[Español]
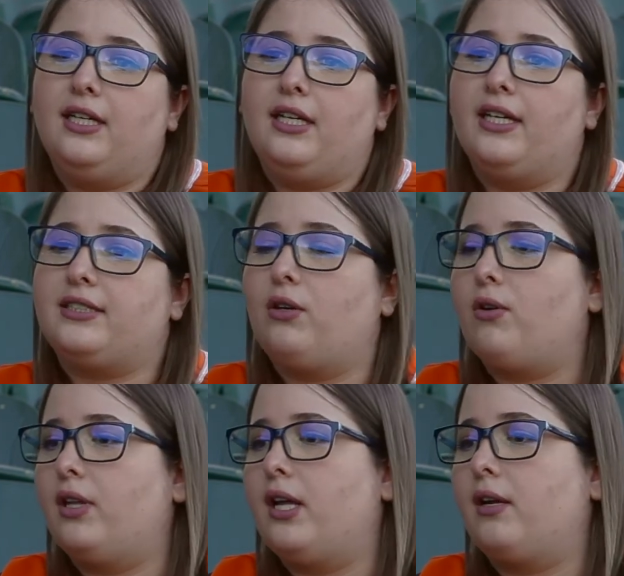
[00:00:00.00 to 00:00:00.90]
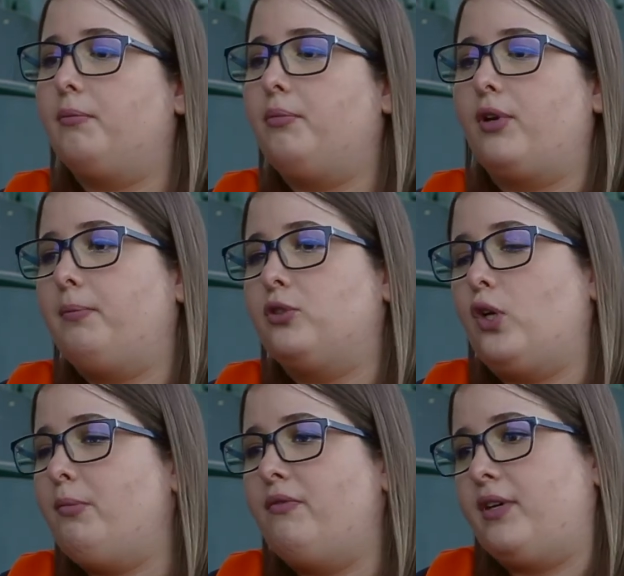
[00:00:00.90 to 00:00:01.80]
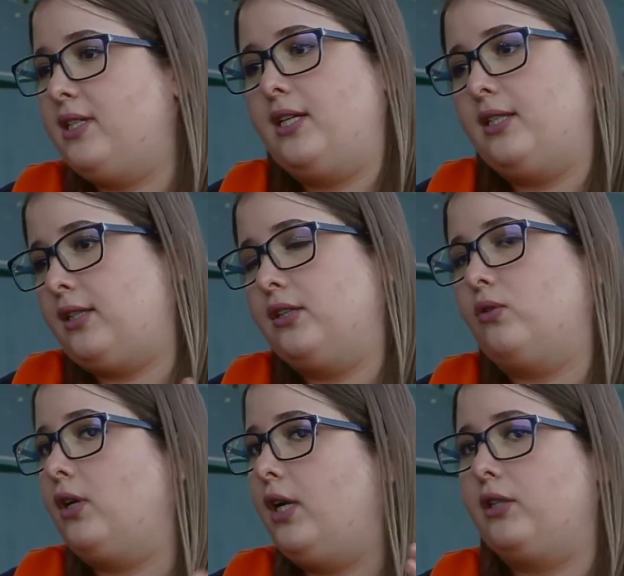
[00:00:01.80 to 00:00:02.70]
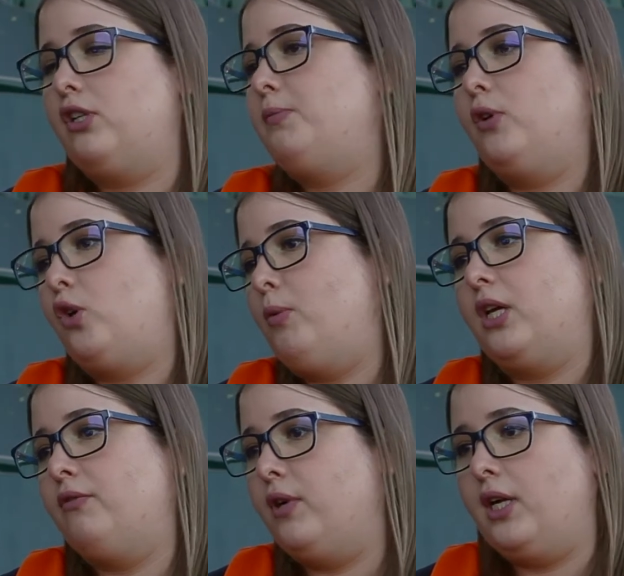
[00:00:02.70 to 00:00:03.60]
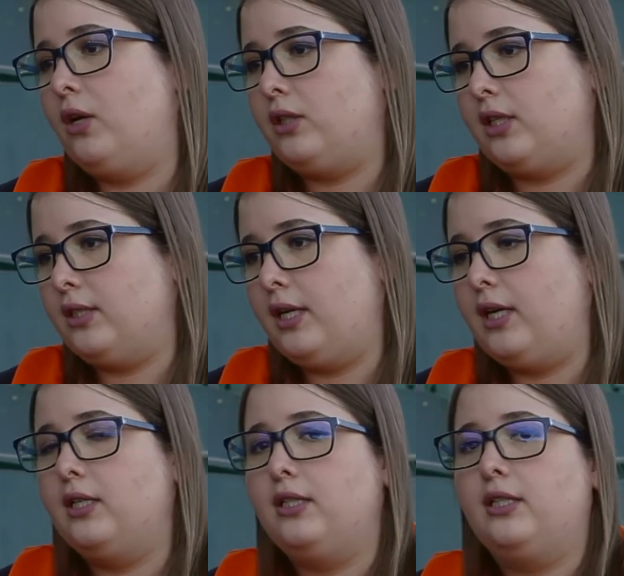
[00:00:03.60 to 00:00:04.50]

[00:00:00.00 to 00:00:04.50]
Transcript: y es recordar, porque pues toda mi infancia, tanto en Electro Espino como aquí fue el lado tercera,